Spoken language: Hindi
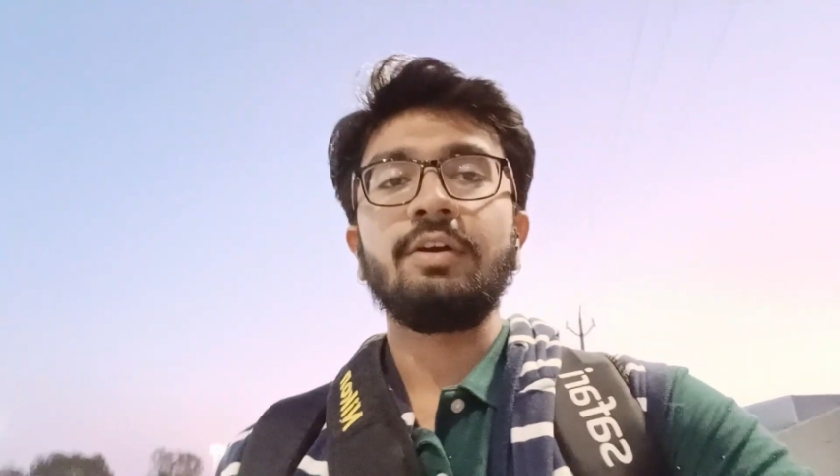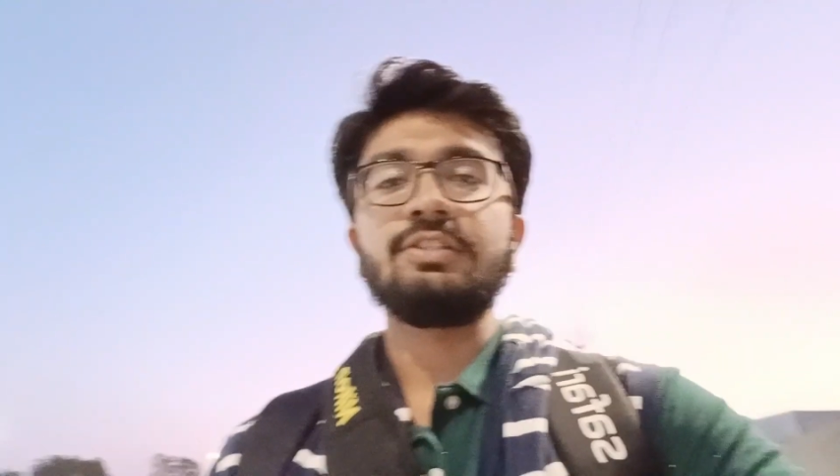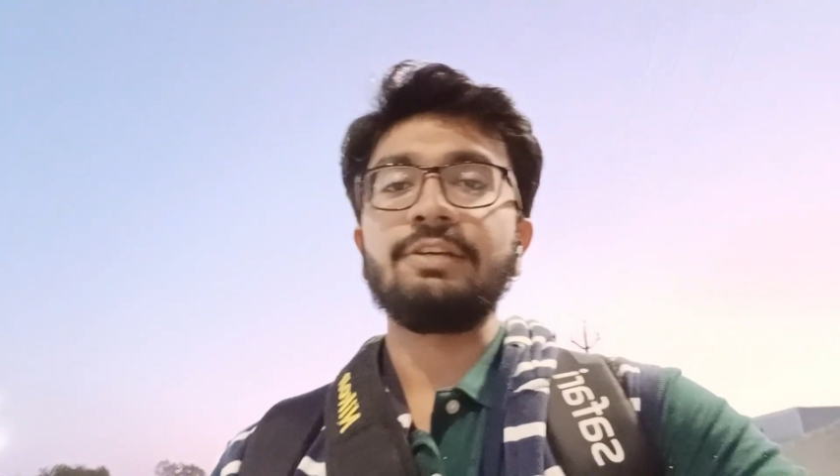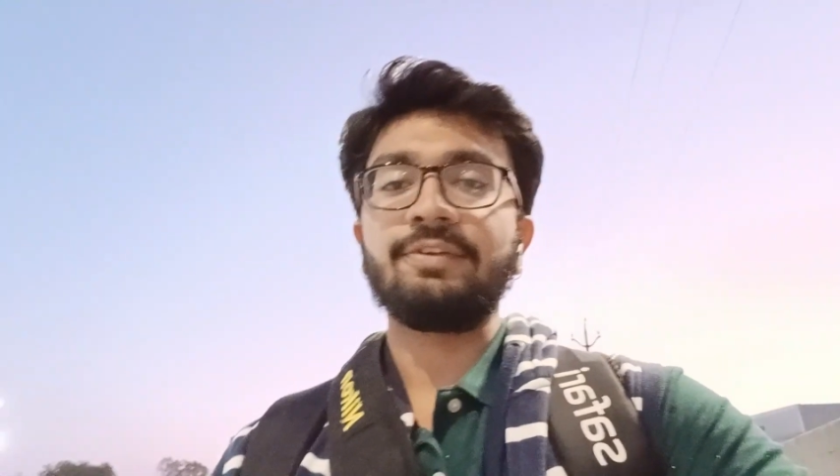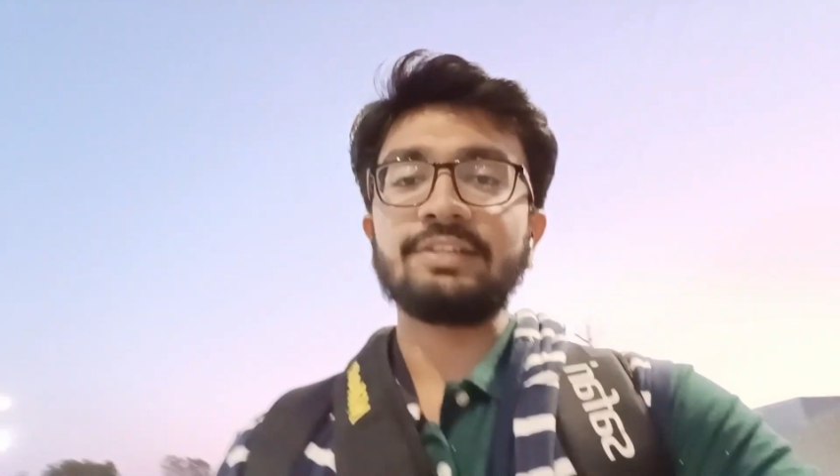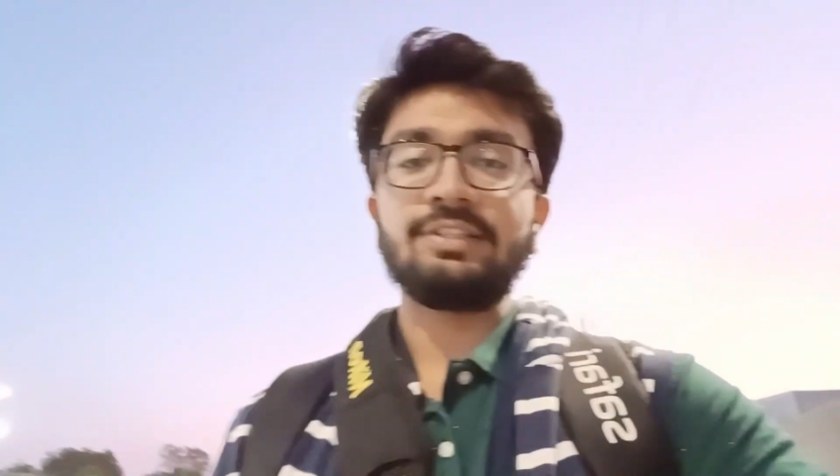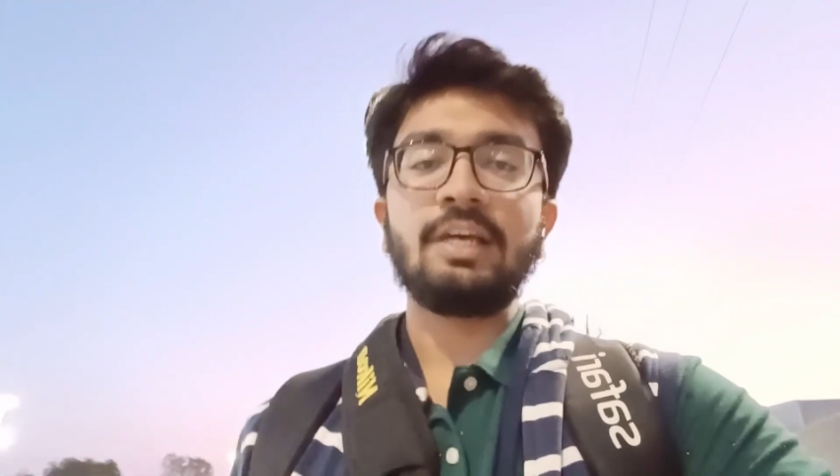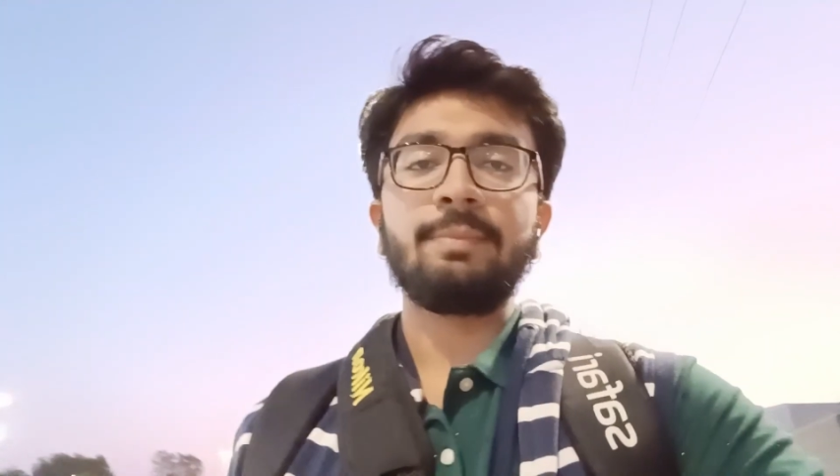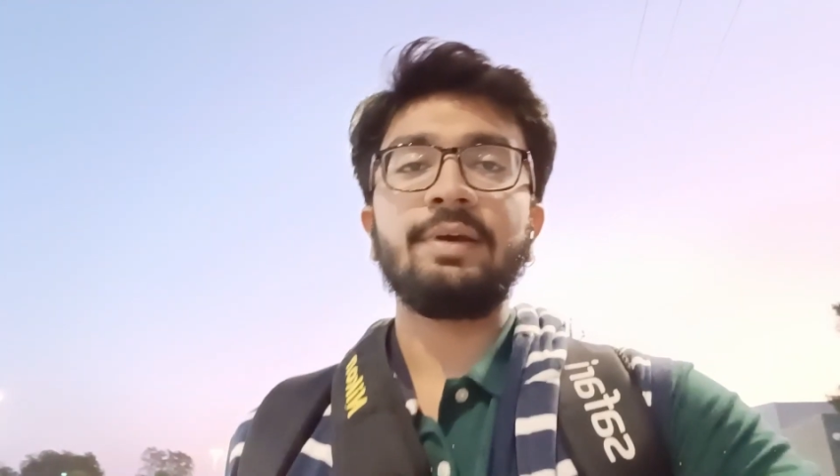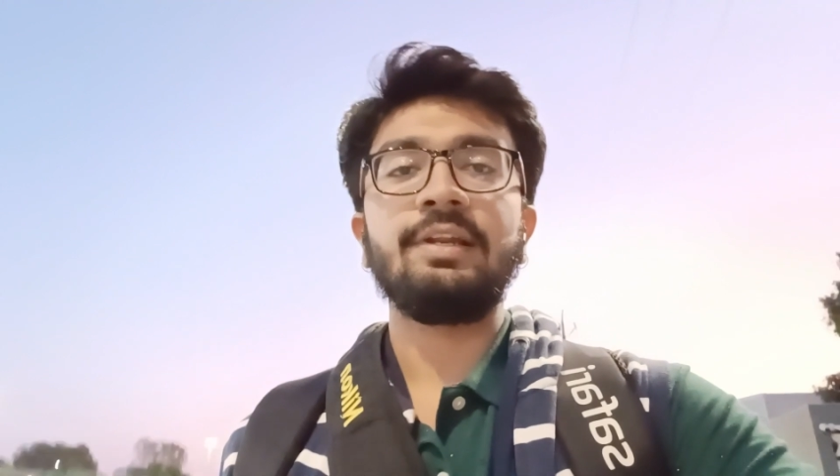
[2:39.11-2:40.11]
चीफ गेस्ट नहीं
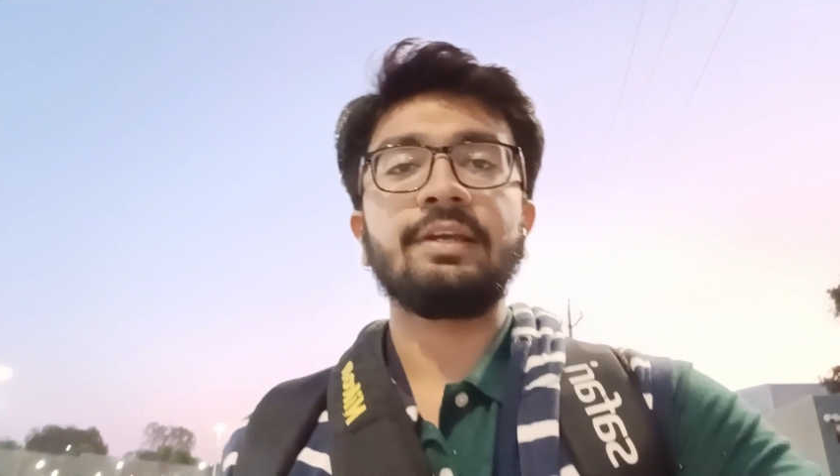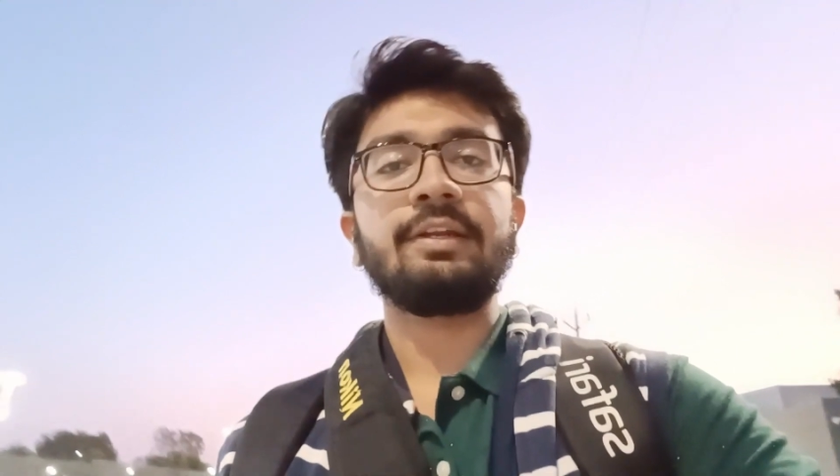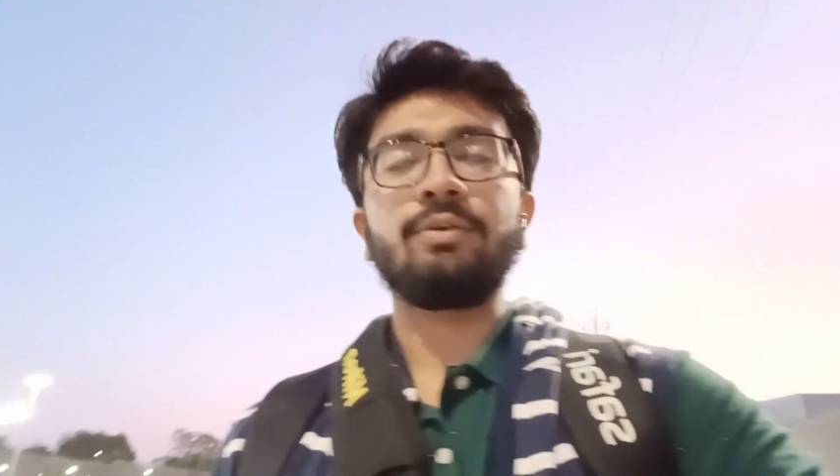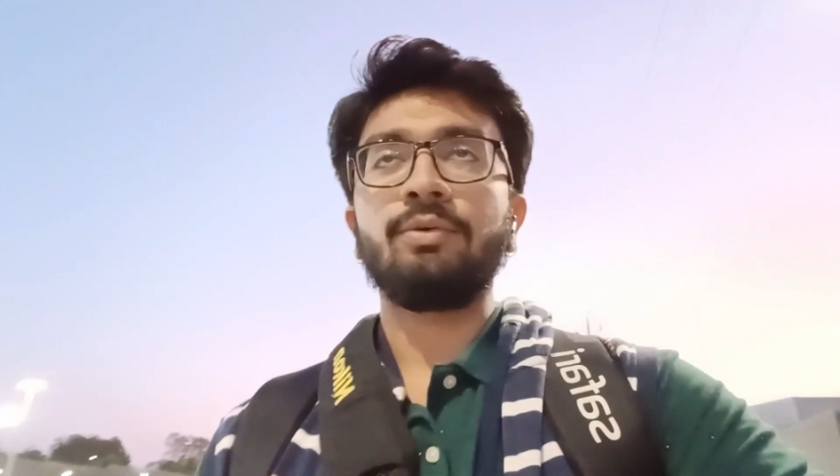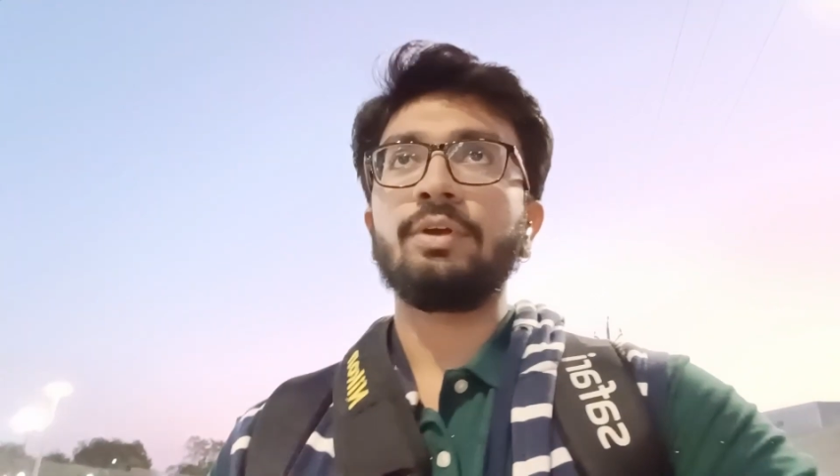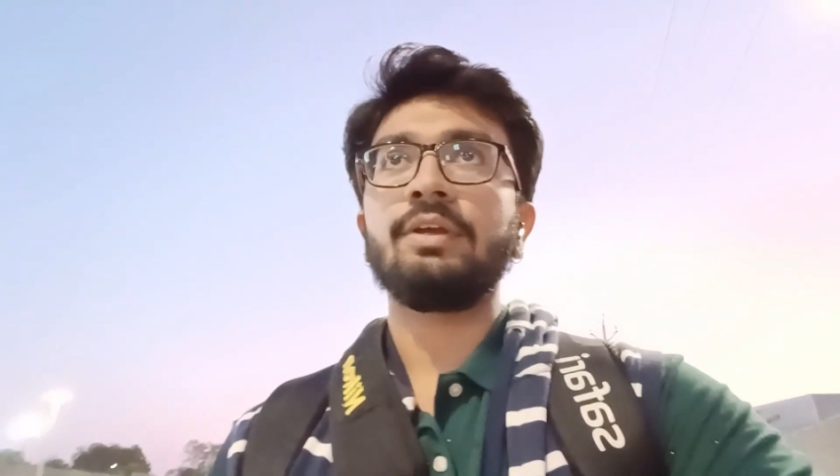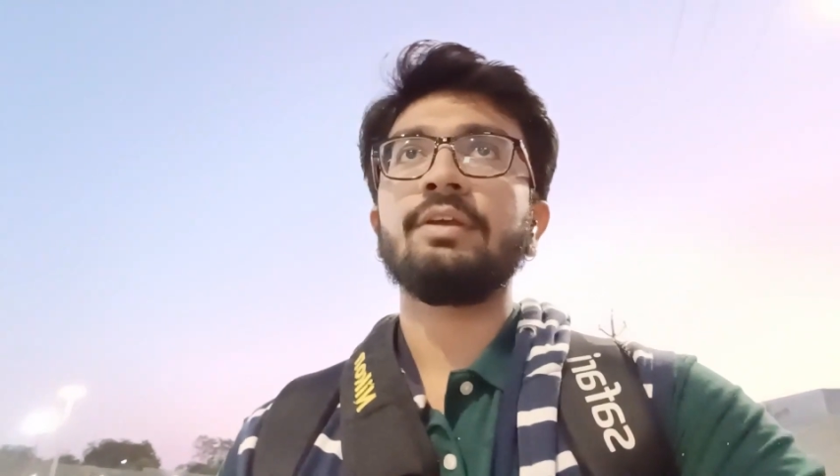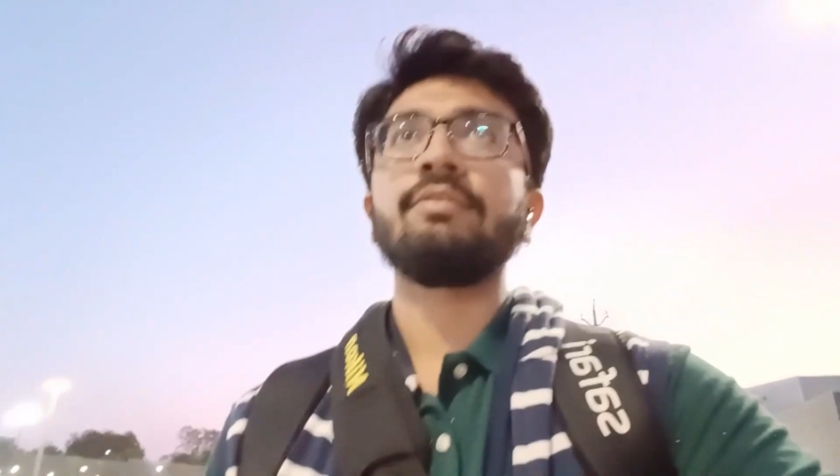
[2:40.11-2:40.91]
आ पाए लेकिन कोई